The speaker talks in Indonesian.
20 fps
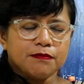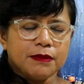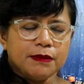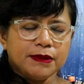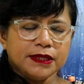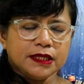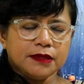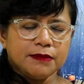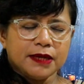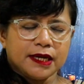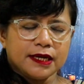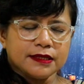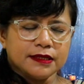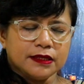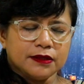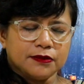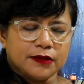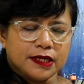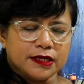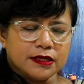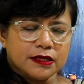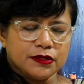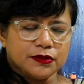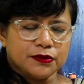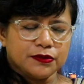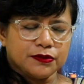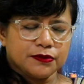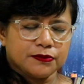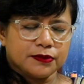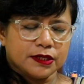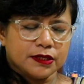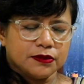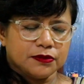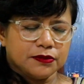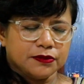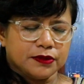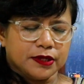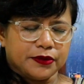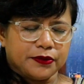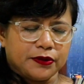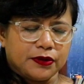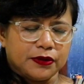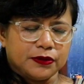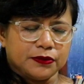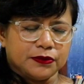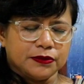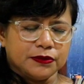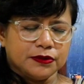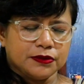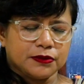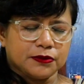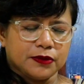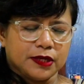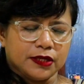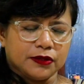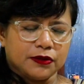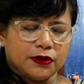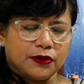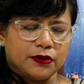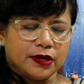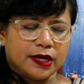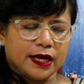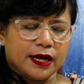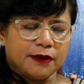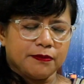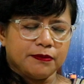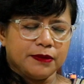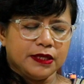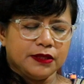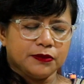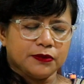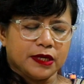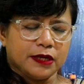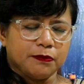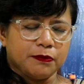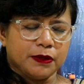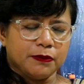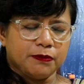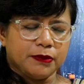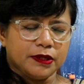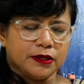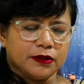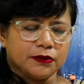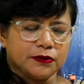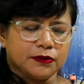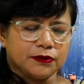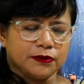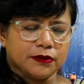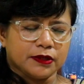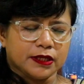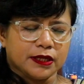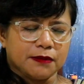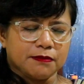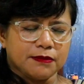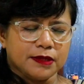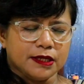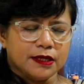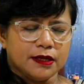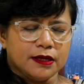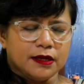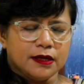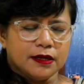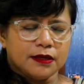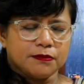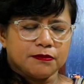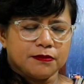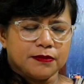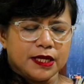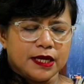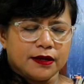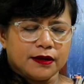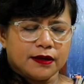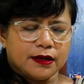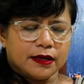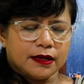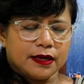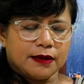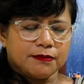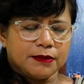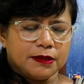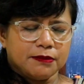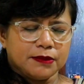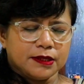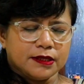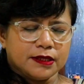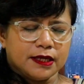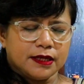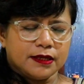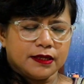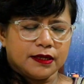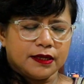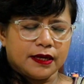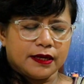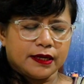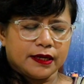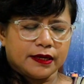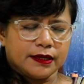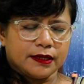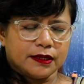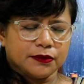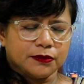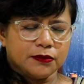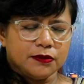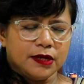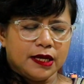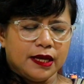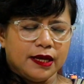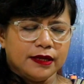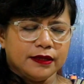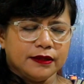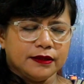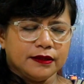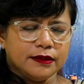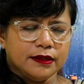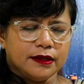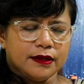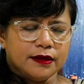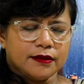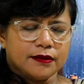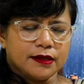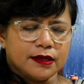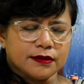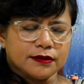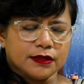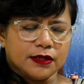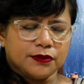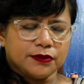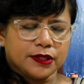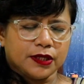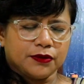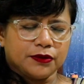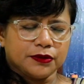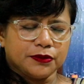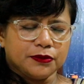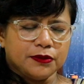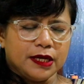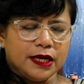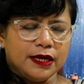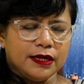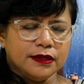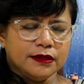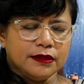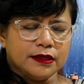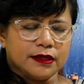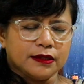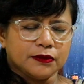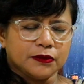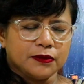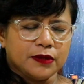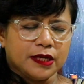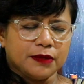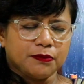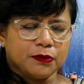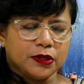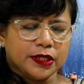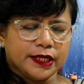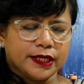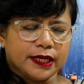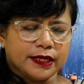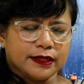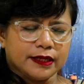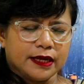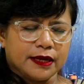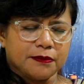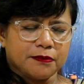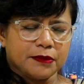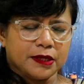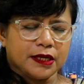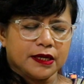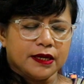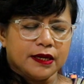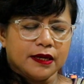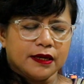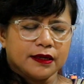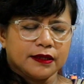Bapak terima kasih Tuhan Yesus Kristus dan Roh Kudus, Tuhan tolong kami, Tuhan pimpin dan tuntun kami, biarlah kami menjadi anak-anak Tuhan yang selalu takut Tuhan dan Tuhan pulihkan kami.